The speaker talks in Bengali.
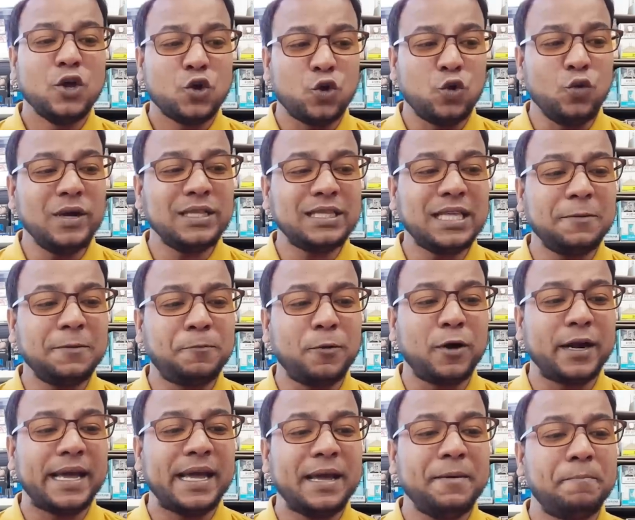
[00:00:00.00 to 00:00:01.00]
কুয়েতের
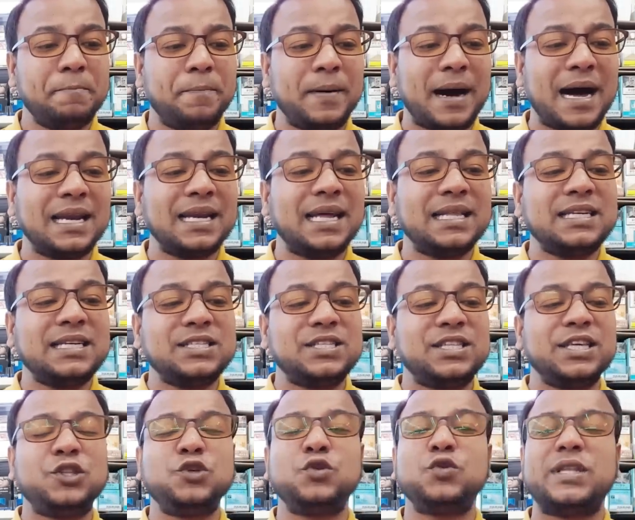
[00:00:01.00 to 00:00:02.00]
পরে বাংলাদেশ
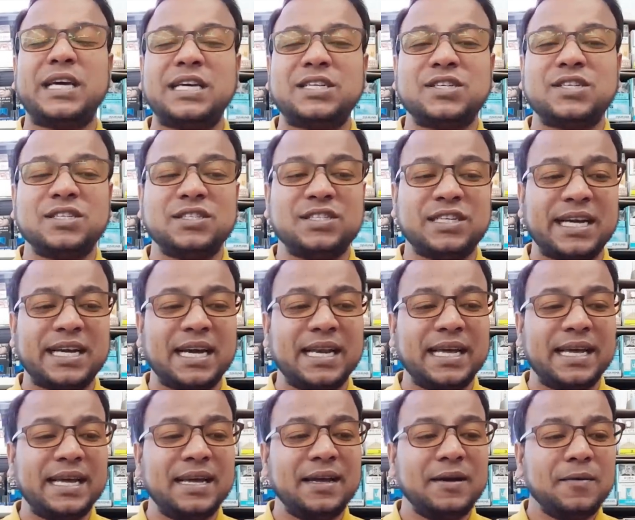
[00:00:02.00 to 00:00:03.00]
দ্বিতীয় দেশ
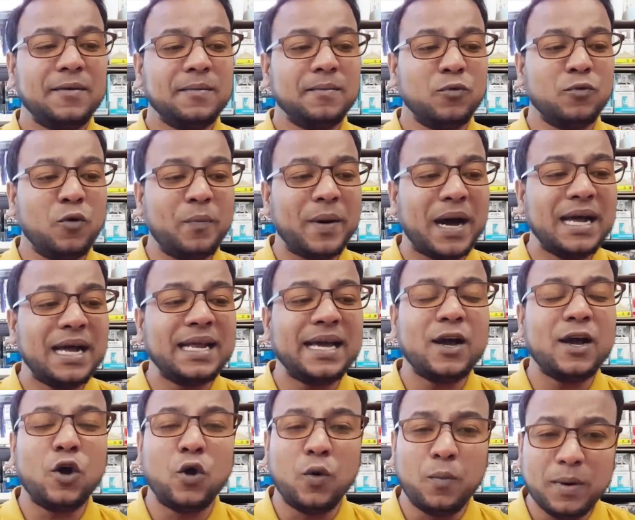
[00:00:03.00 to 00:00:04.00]
যেখানে মোবাইলে
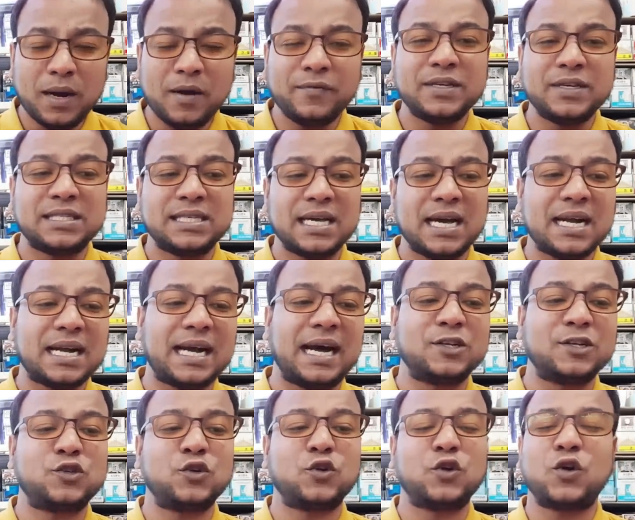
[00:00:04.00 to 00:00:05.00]
ওমরা ভিসা
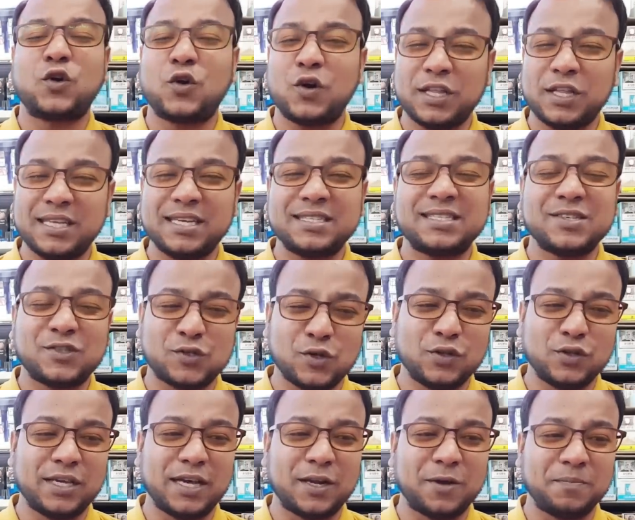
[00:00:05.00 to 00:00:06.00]
কার্যকর করে দিয়েছে
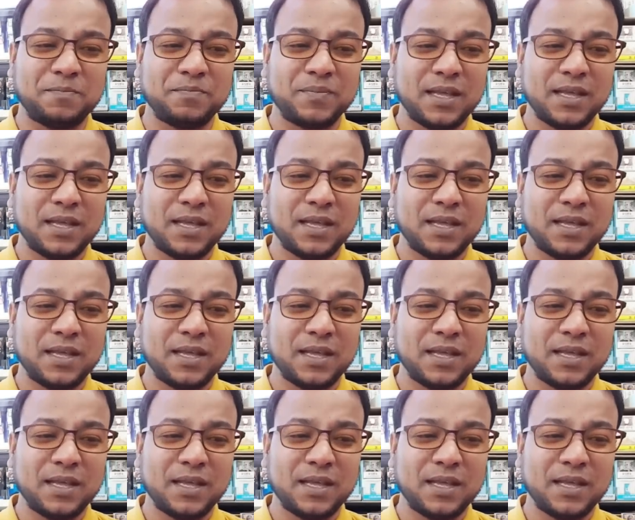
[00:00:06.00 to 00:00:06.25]
সৌদি আরব